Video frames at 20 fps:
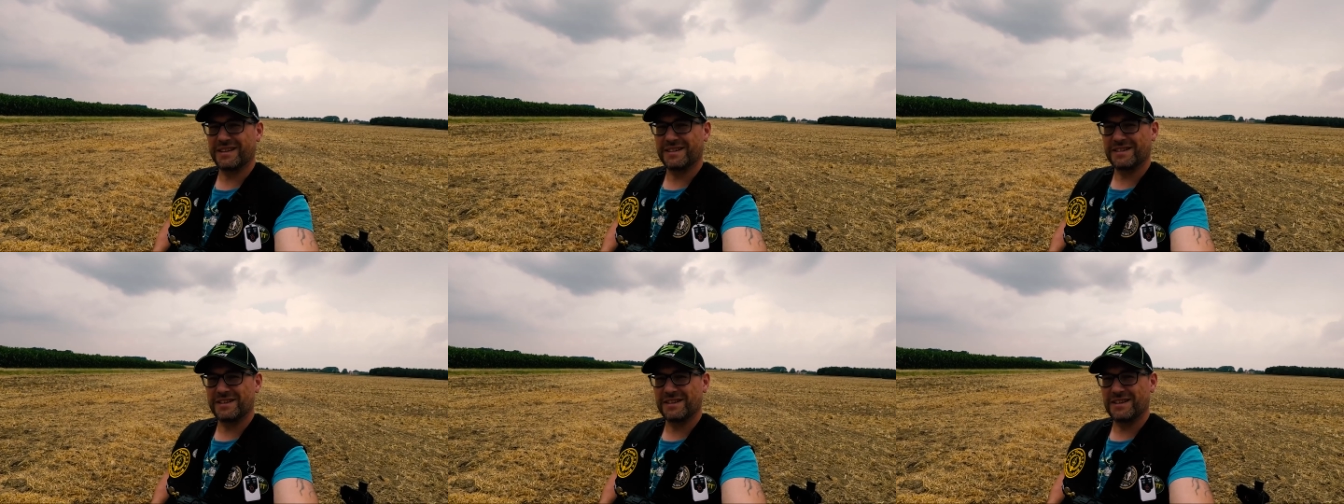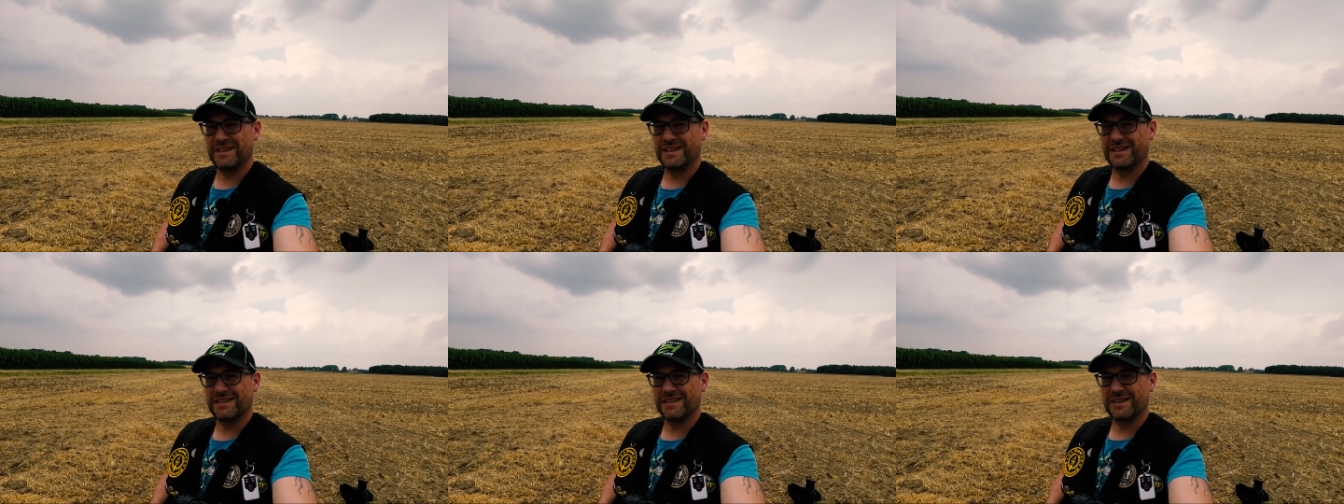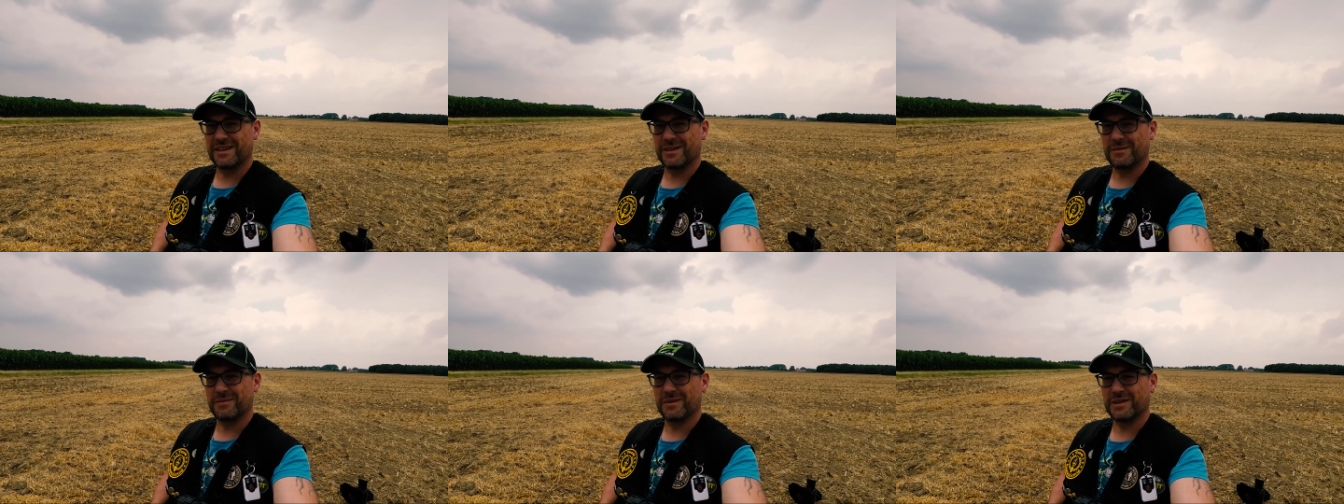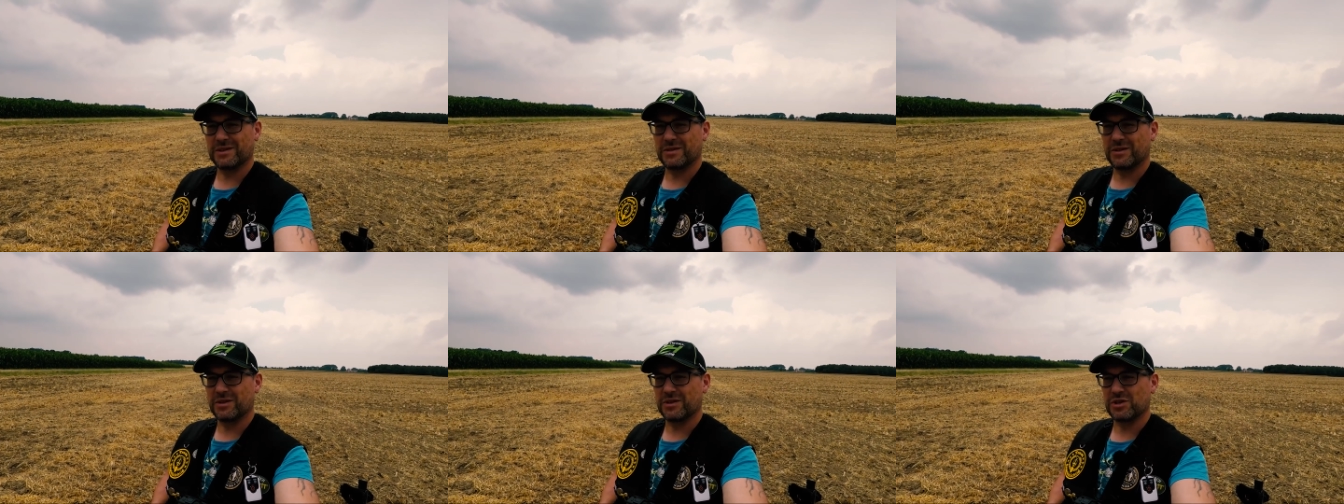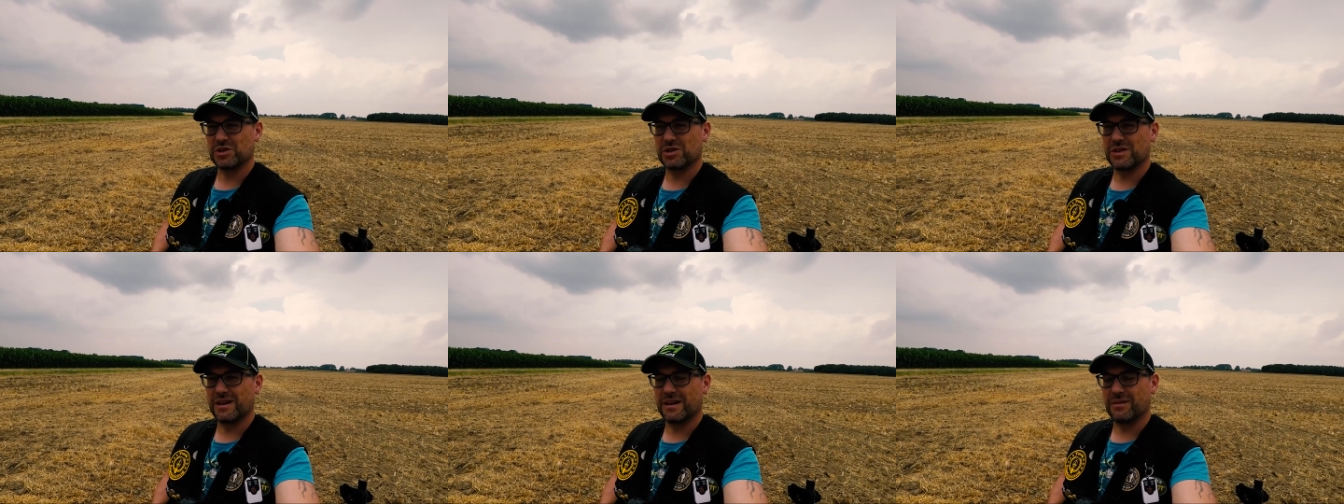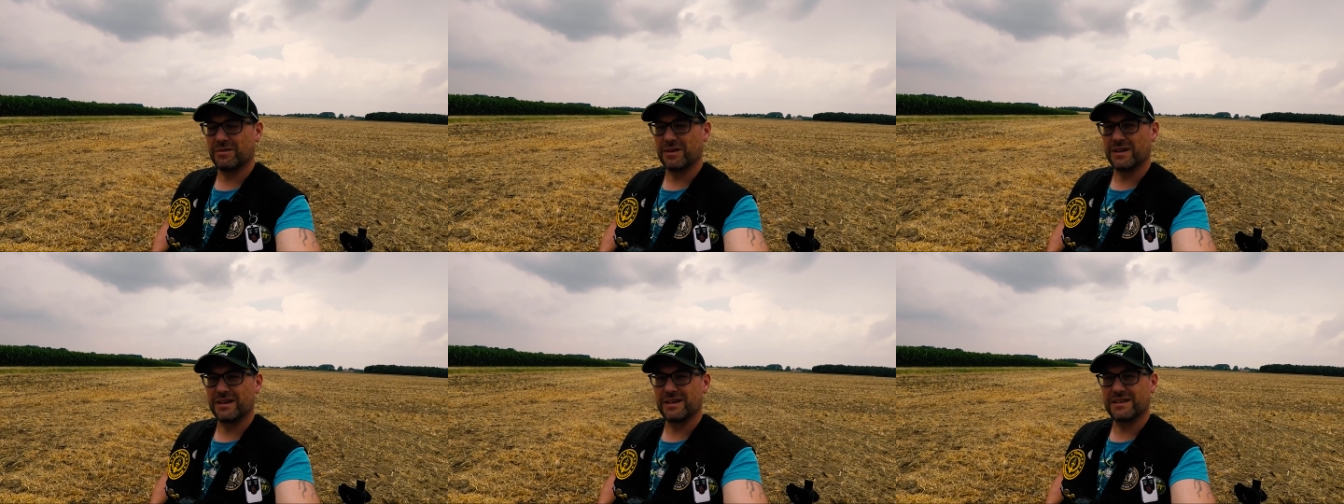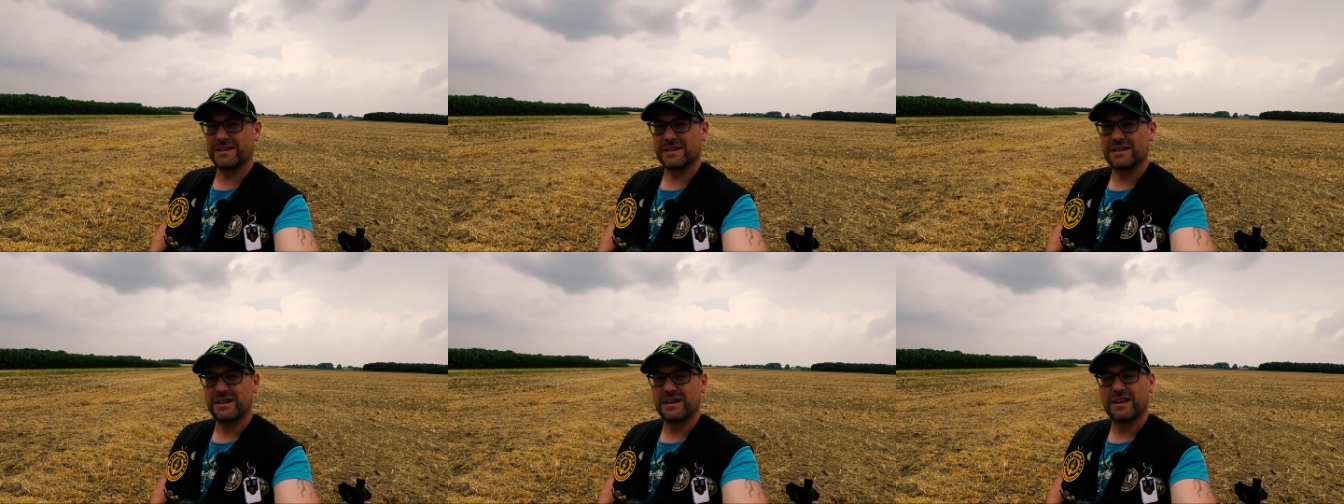ist sich nicht sicher, ob das heute schlau
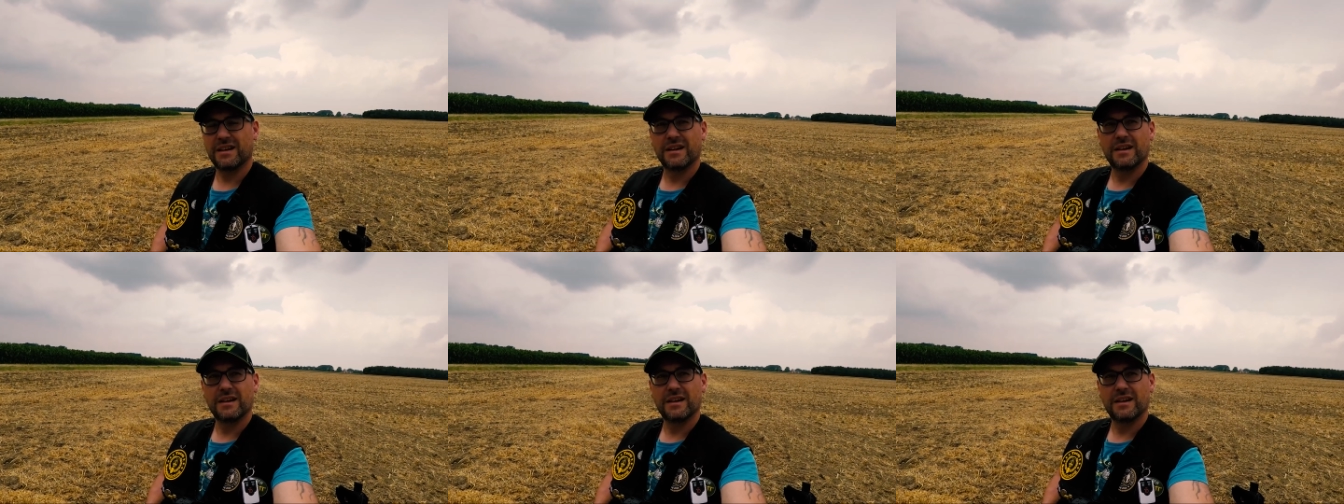ist.